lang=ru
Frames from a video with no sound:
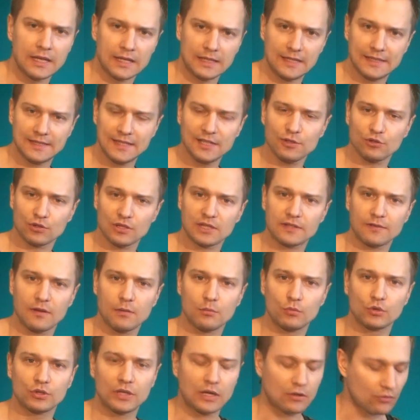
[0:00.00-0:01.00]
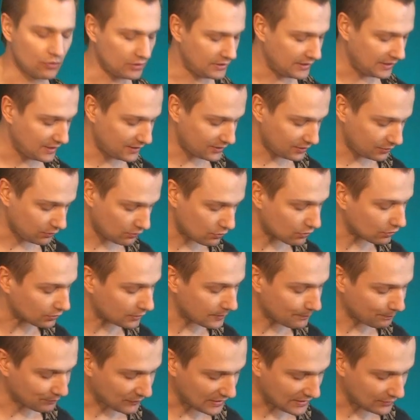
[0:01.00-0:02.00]
И здесь у нас с вами будет такой интересный
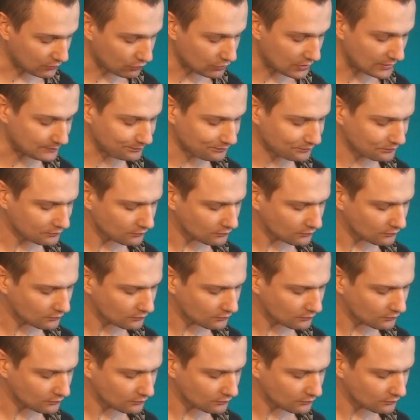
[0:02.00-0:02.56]
ход. Отсюда.